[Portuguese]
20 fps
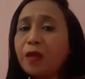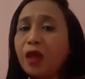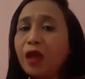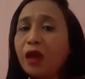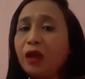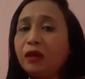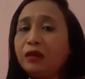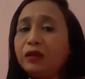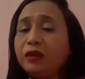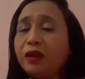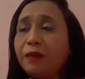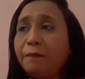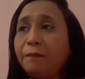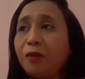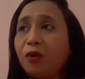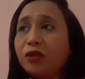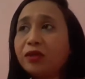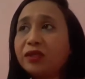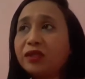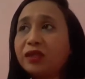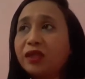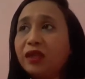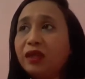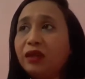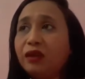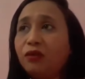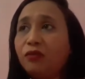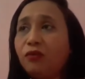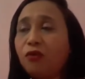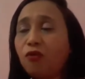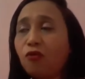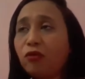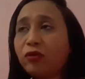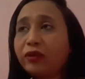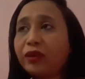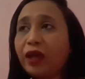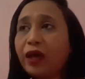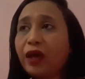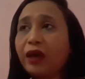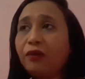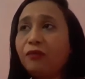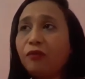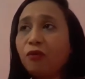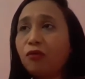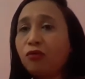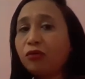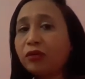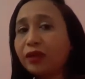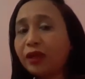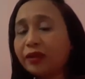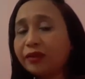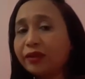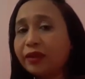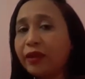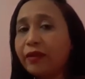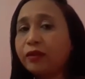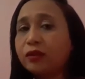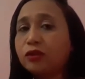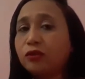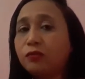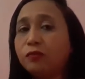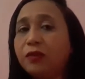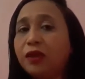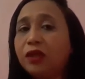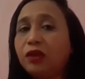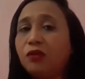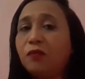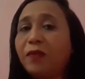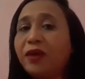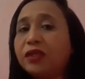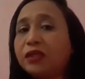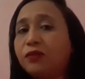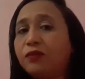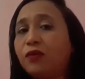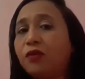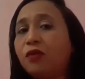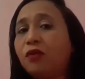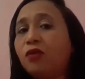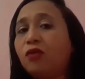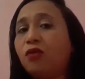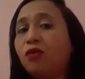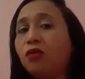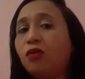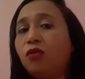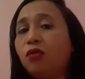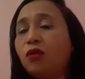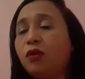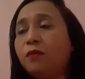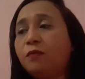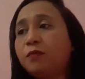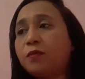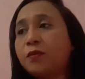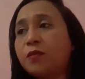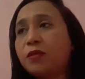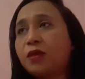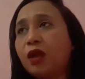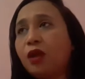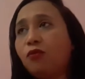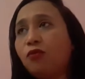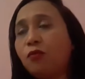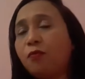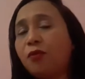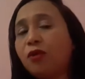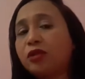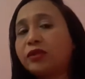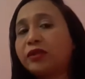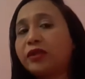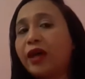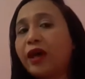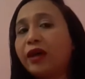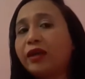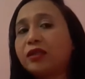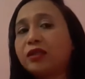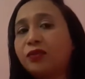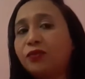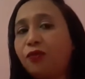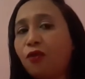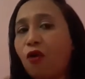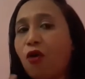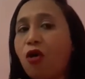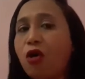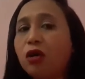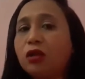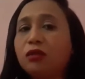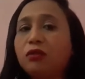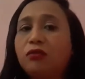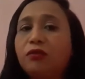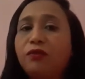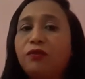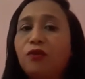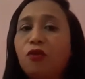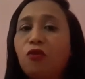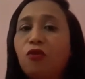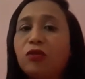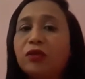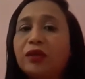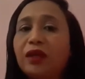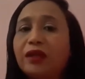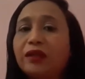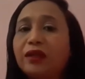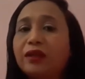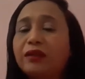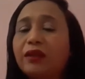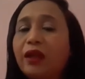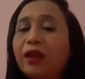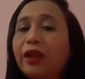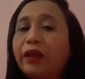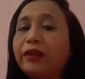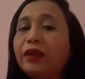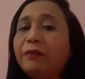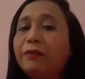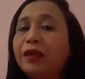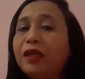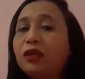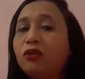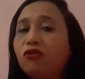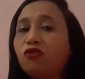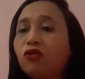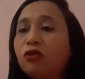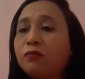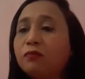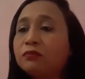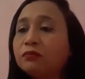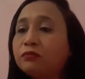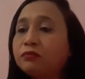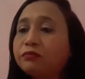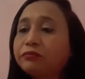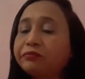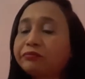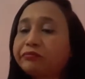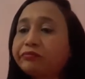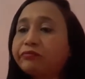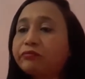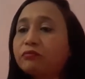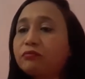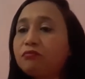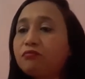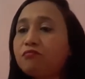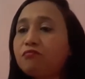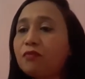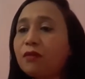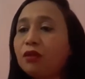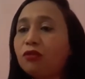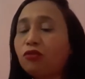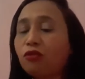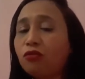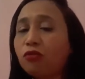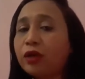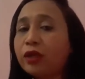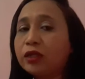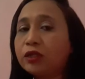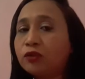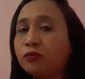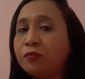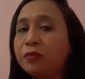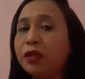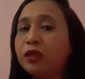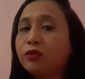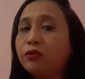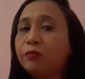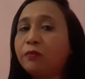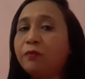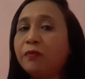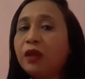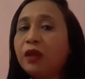Aí depois que eu vou contar, eu vou contar assim resumindo, mas eu vou eu vou postar as fotos e vou contar detalhadamente. Então, resumindo,